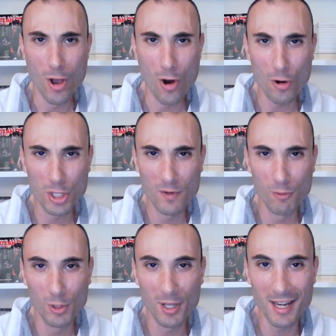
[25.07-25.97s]
Ho
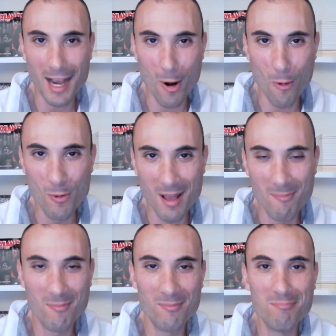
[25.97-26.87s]
ricevuto in regalo una
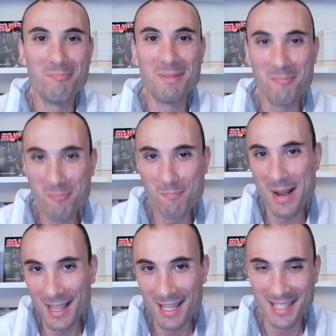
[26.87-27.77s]

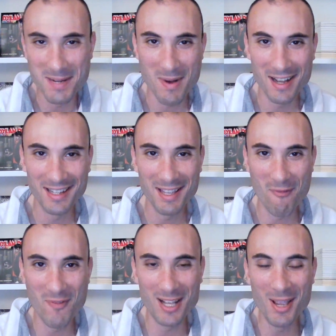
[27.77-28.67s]
bellissima eh,
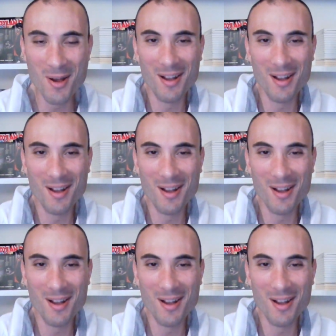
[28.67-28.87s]
video